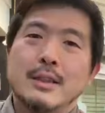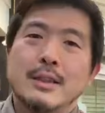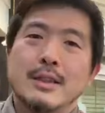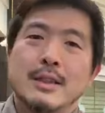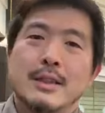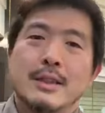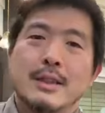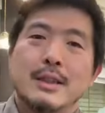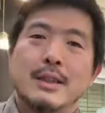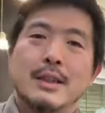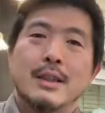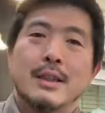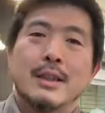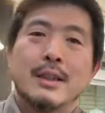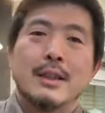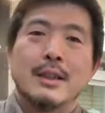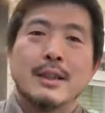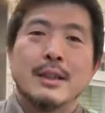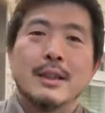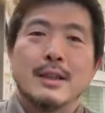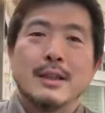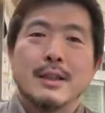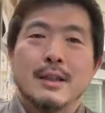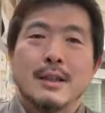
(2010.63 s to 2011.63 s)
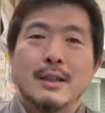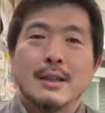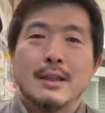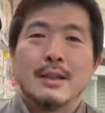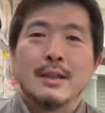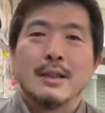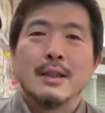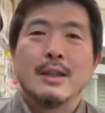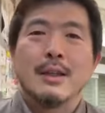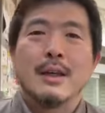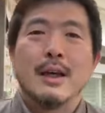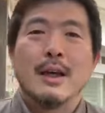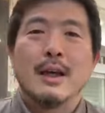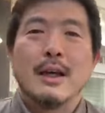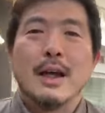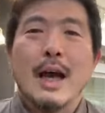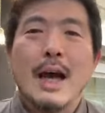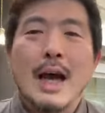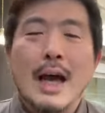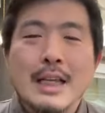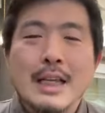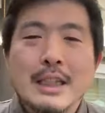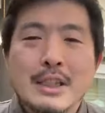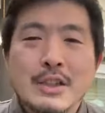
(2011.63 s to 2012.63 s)
の部分わかりますかね。
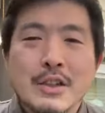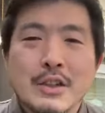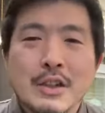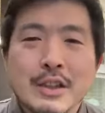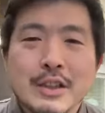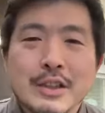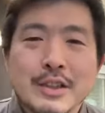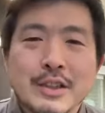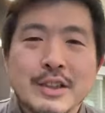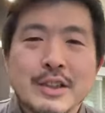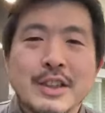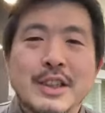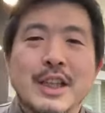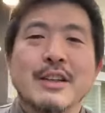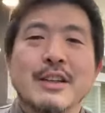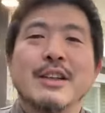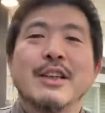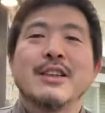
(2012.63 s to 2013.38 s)
あ、一緒にくっついてるんで